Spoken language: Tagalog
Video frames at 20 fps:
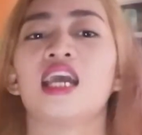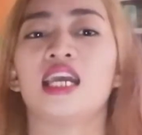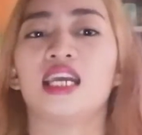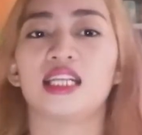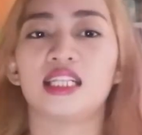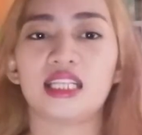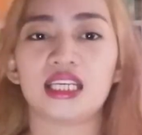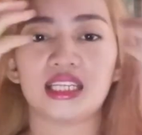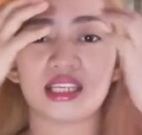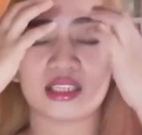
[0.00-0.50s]

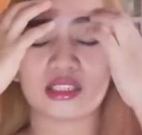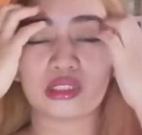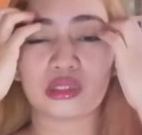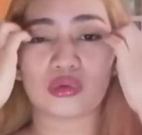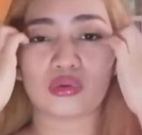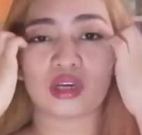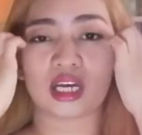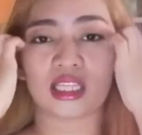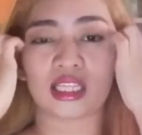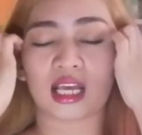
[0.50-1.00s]
hindi
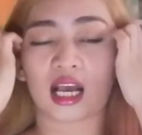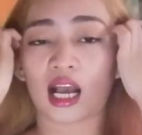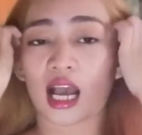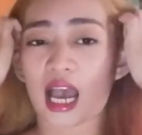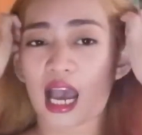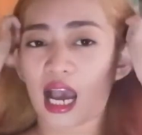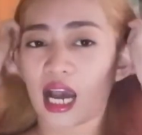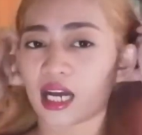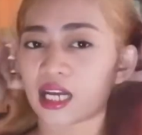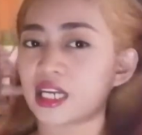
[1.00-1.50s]
nagsugat ang
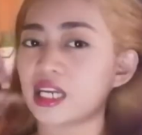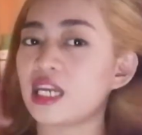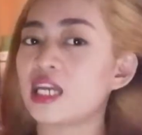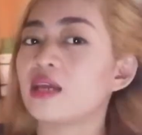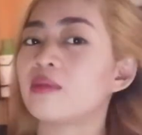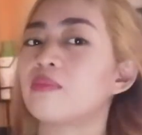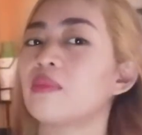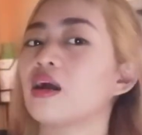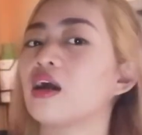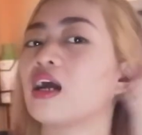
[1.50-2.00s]

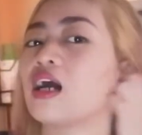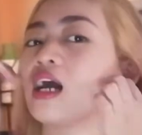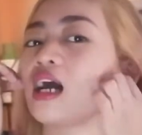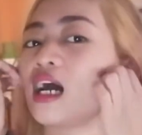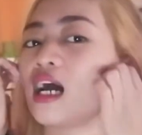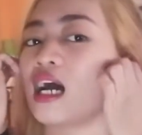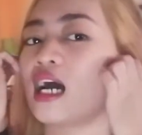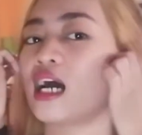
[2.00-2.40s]
aking mga